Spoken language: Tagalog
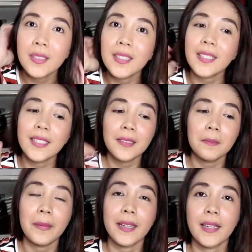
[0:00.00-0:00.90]
na talaga
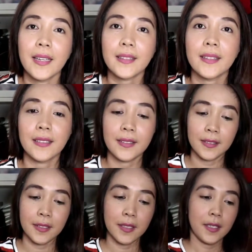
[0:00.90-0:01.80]
nagpalit.
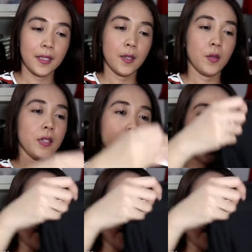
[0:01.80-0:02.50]
Walang